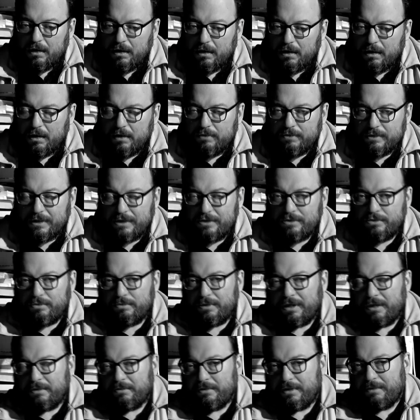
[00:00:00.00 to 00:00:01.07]
Э, вы знаете, у
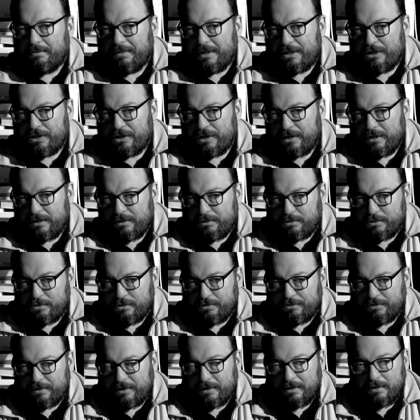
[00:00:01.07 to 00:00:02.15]
меня была большая
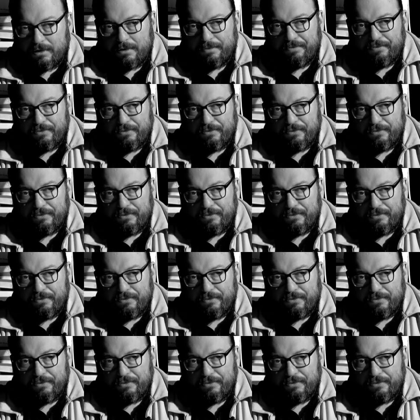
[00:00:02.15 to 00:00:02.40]
тусовка